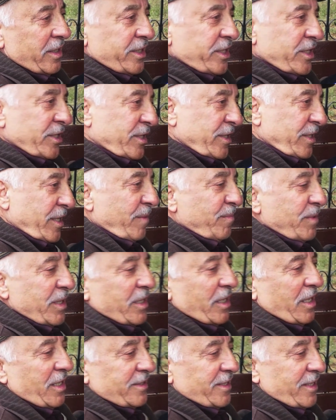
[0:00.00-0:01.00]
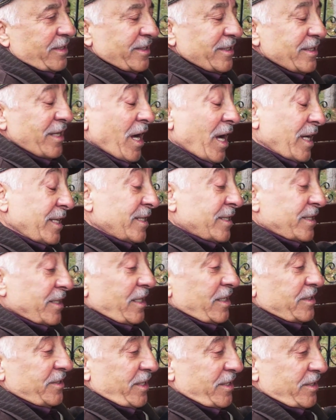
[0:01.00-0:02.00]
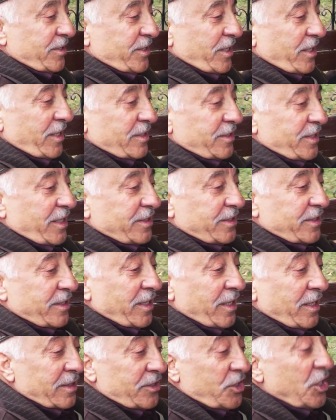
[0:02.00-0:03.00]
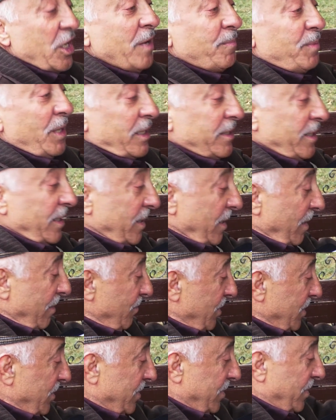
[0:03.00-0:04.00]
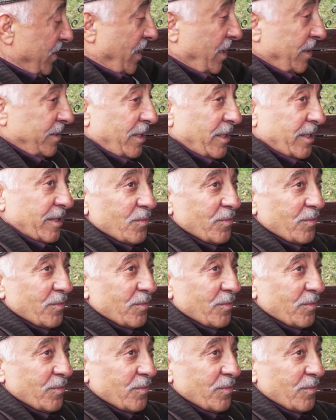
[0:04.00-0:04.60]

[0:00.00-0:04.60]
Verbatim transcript: İkisinden biri kazansın da hangisi kazanırsa kazansın. CHP'den gelmesin sade.